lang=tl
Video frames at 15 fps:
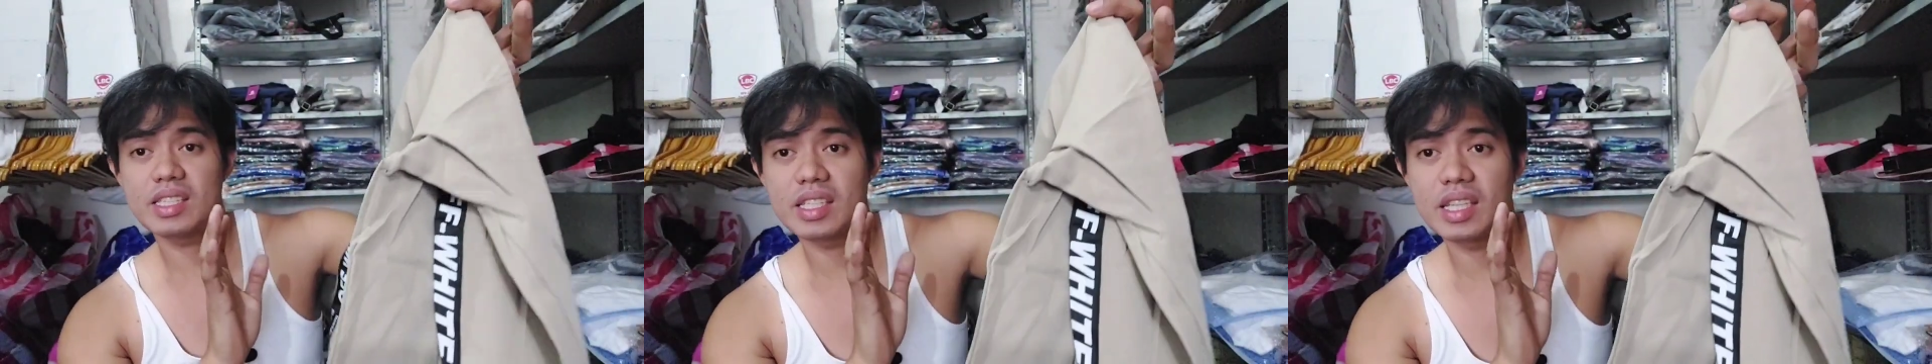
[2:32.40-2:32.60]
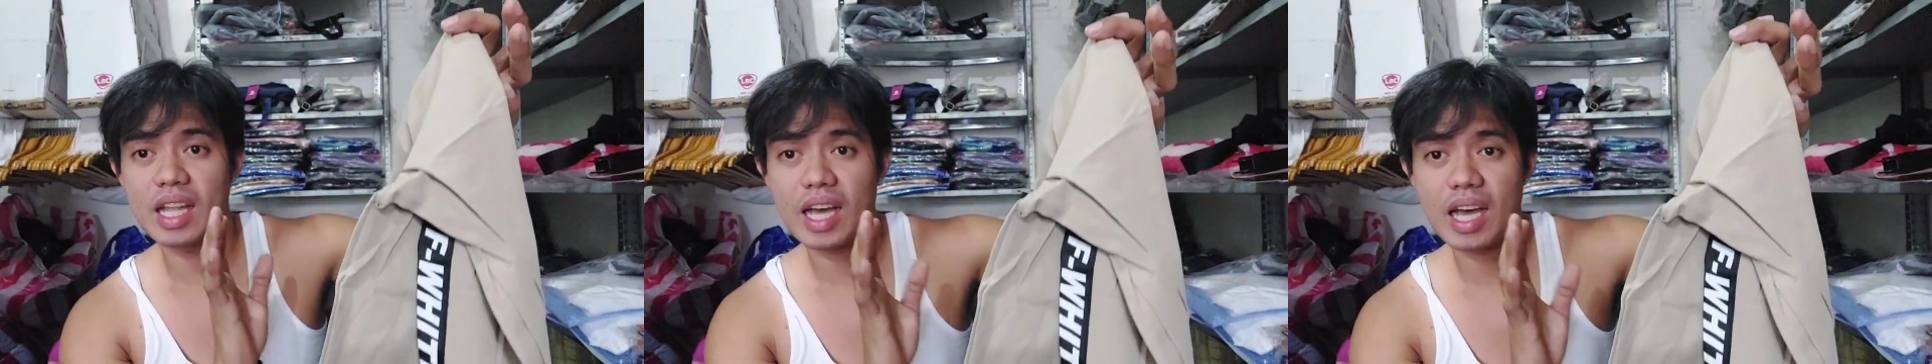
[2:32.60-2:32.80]

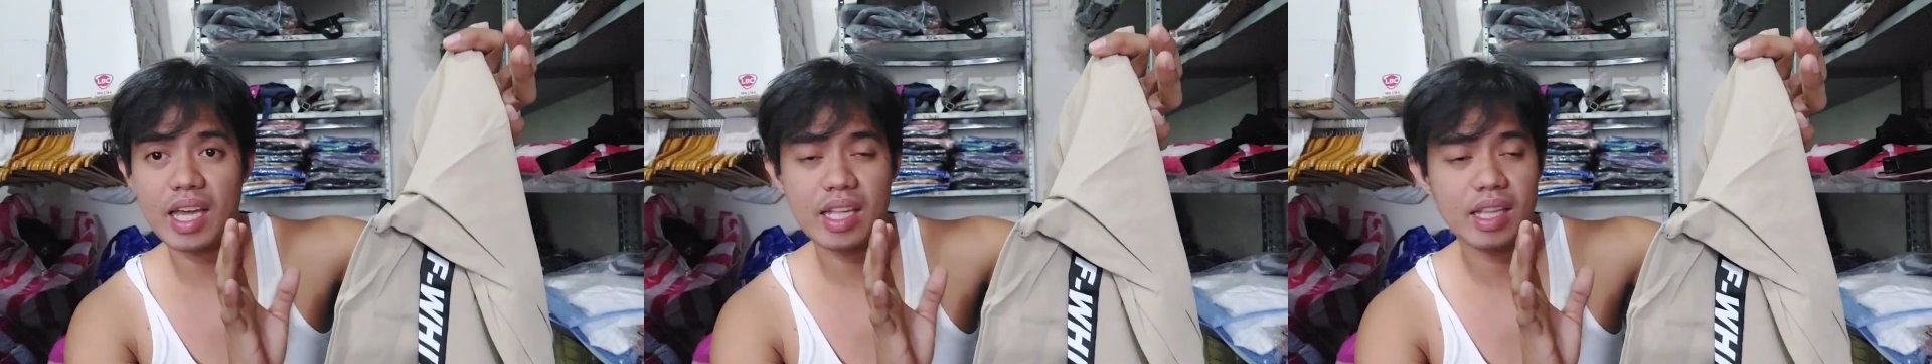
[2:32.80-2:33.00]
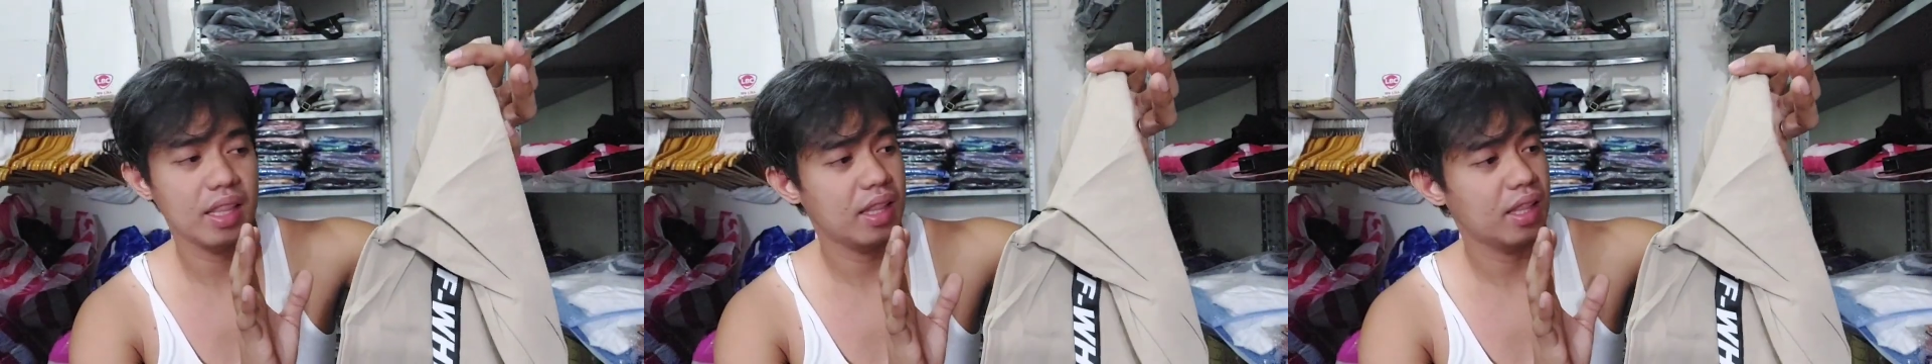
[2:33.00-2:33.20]
is
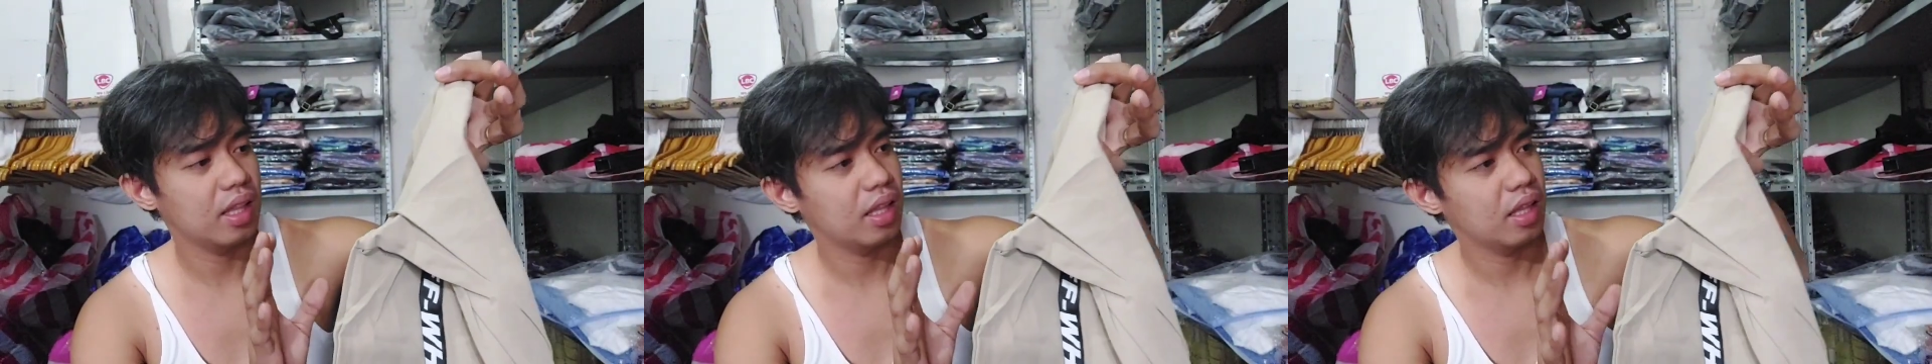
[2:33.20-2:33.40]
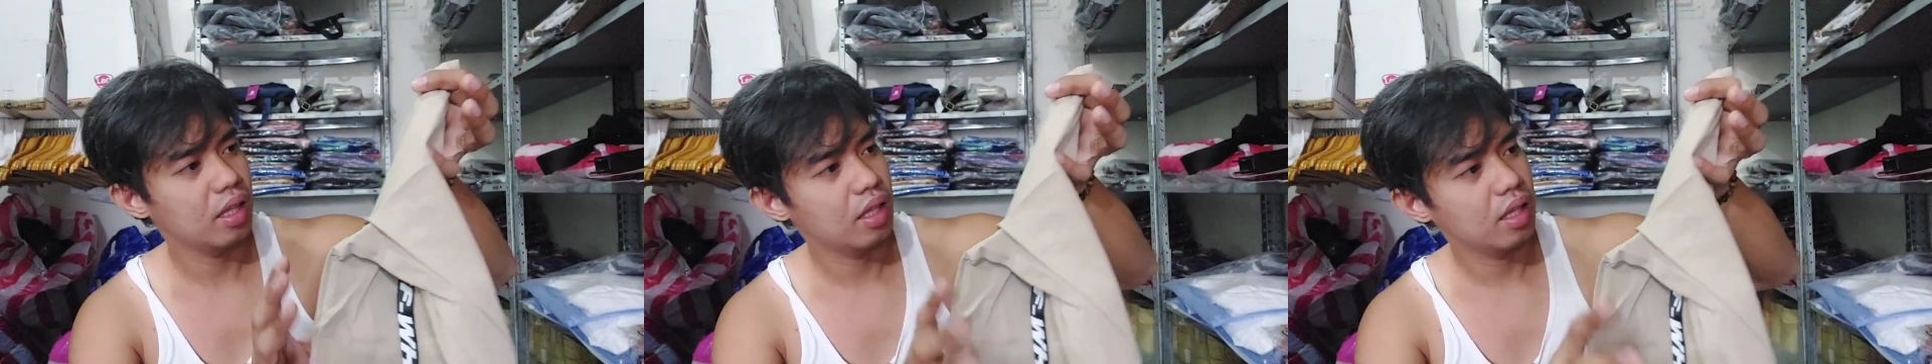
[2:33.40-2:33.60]
light
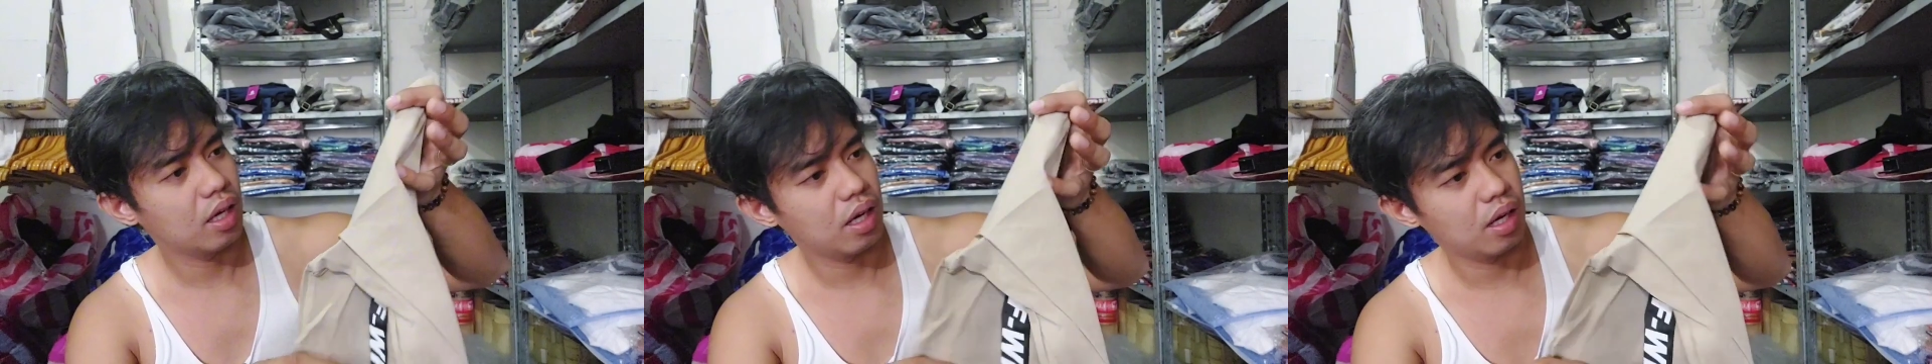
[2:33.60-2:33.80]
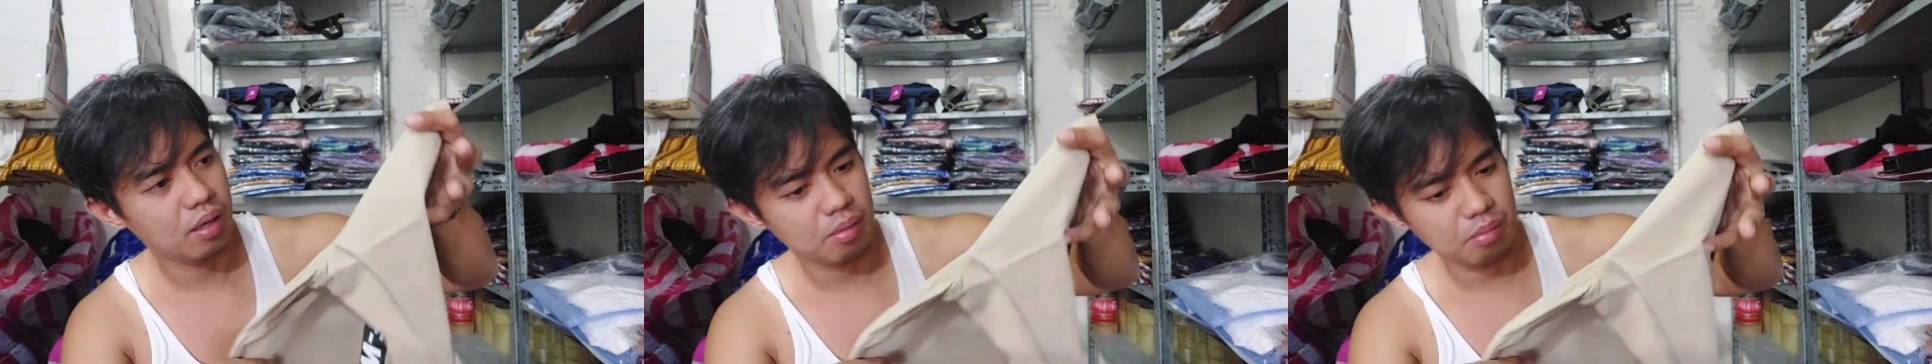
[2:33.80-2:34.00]

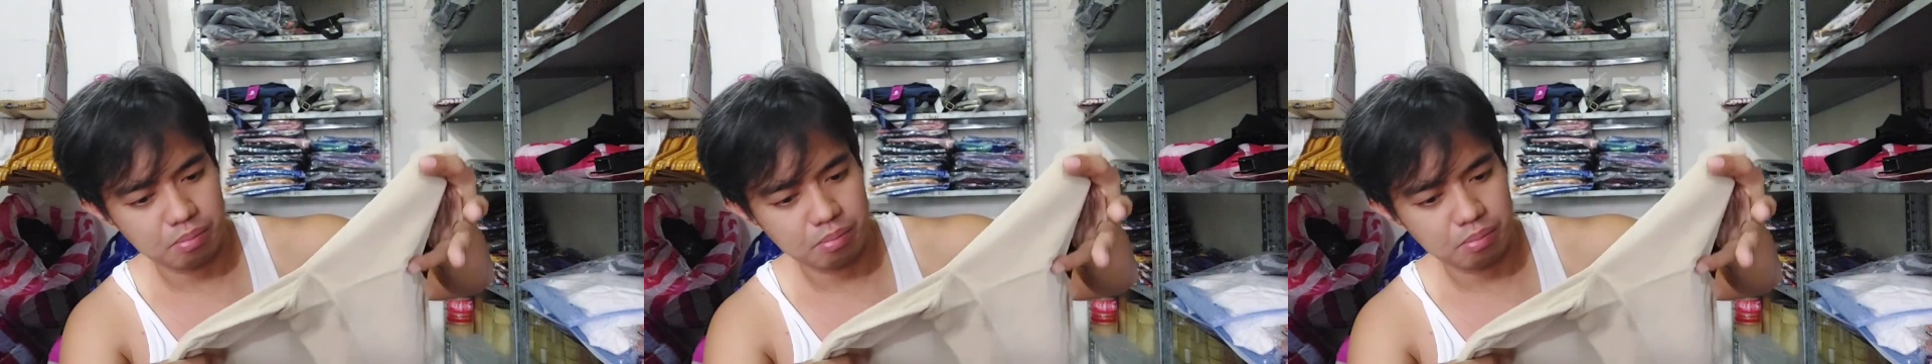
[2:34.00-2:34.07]
uh,